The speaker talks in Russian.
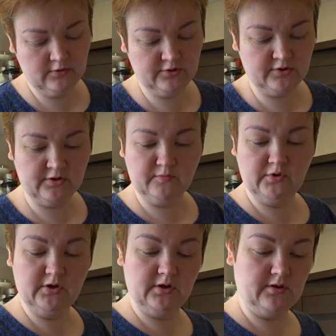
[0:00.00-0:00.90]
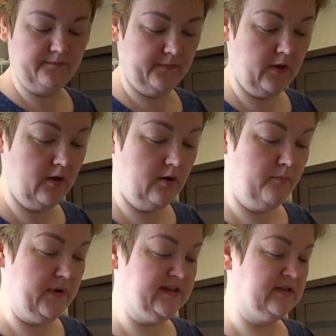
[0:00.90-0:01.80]
Сейчас мы их это,
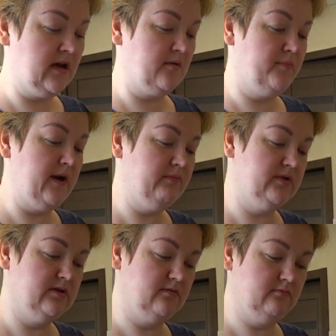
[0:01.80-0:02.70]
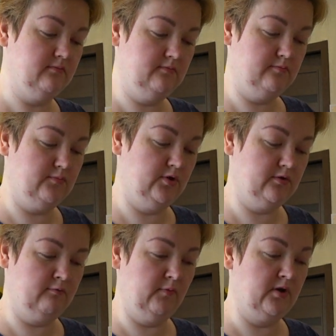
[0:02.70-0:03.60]
по старой памяти, мы их
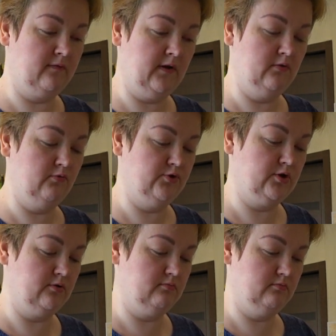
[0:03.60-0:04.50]
в микроволновочке